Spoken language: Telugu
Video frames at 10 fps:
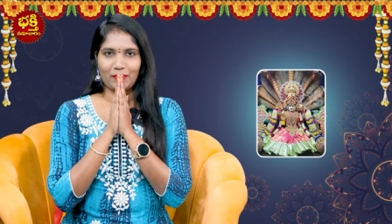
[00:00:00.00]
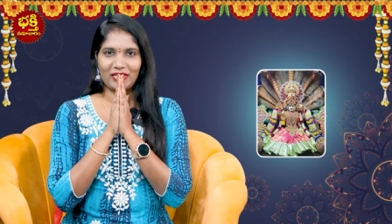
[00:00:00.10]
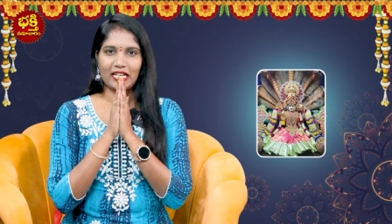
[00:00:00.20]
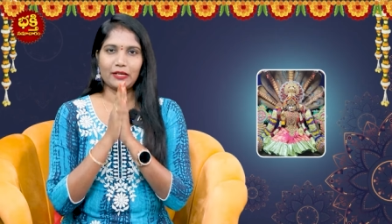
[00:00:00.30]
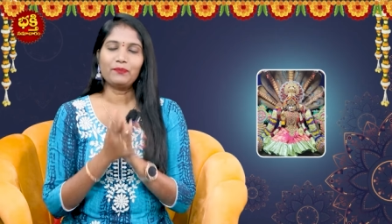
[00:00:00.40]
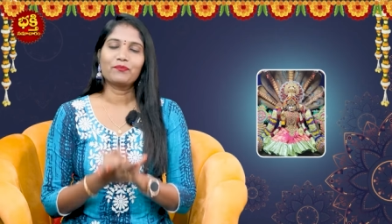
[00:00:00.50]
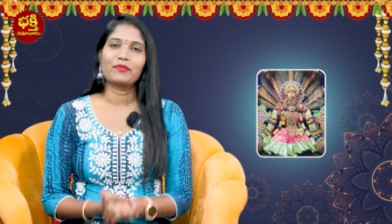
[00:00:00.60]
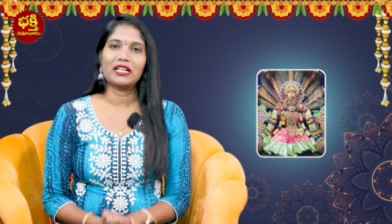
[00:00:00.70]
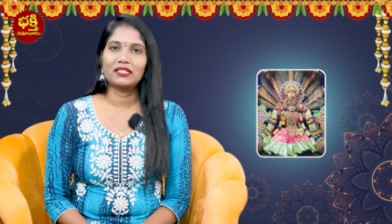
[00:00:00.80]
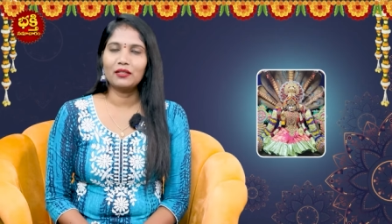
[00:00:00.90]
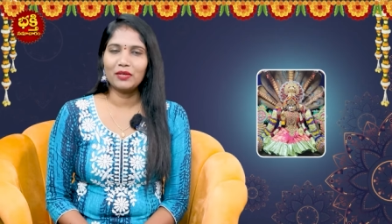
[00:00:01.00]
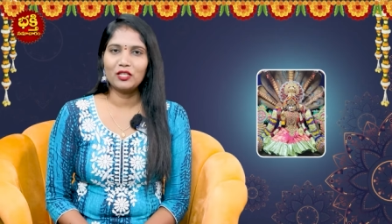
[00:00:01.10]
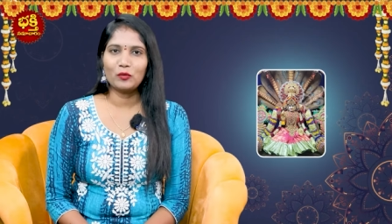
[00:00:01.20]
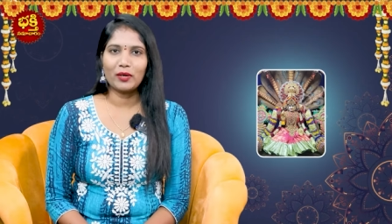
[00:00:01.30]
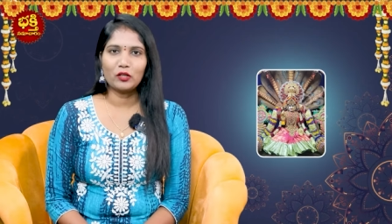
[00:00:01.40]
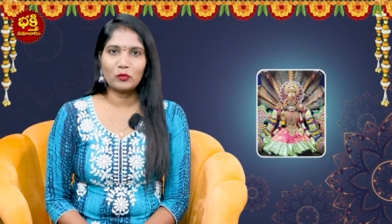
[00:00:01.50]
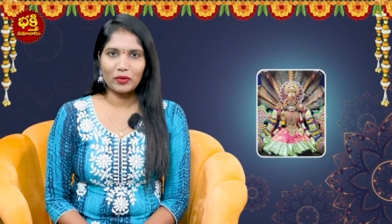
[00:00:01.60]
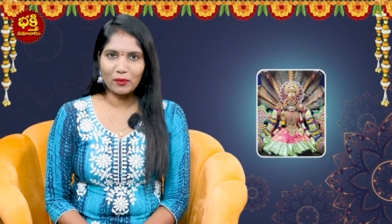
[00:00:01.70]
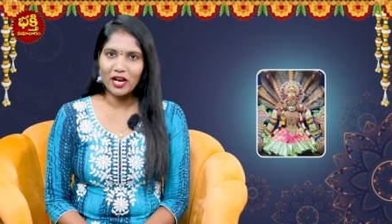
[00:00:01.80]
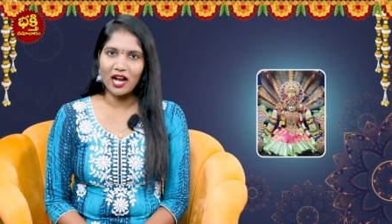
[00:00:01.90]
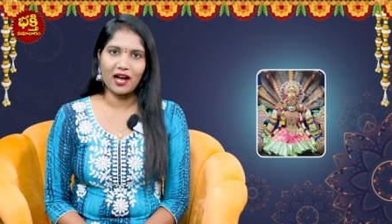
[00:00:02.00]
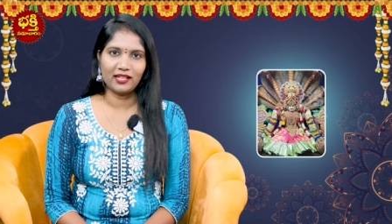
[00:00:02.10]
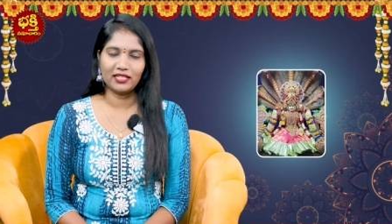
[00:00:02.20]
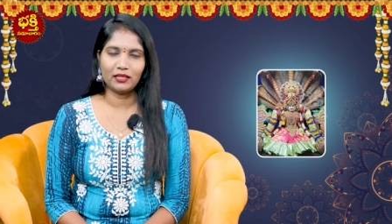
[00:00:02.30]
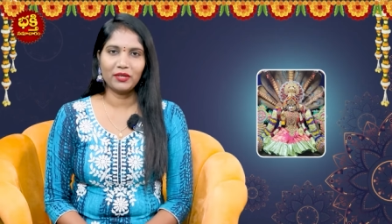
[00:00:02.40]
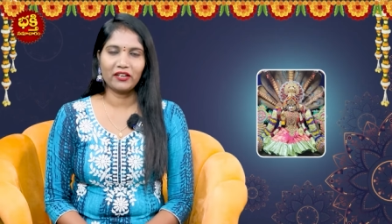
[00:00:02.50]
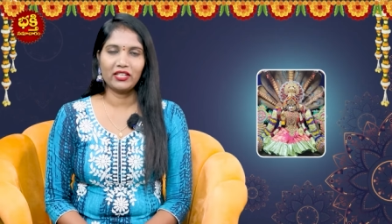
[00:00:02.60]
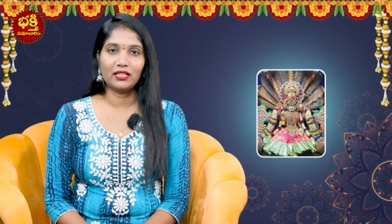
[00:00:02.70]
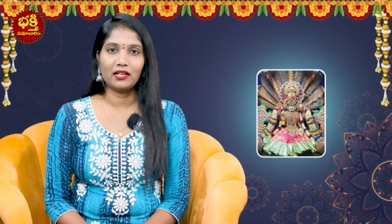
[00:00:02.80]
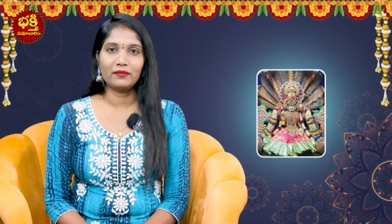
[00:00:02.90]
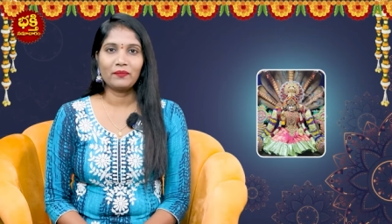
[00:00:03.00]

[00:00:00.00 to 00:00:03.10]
నమస్కారం ప్రస్తుతం మనతో పాటు ప్రముఖ ఆధ్యాత్మికవేత్త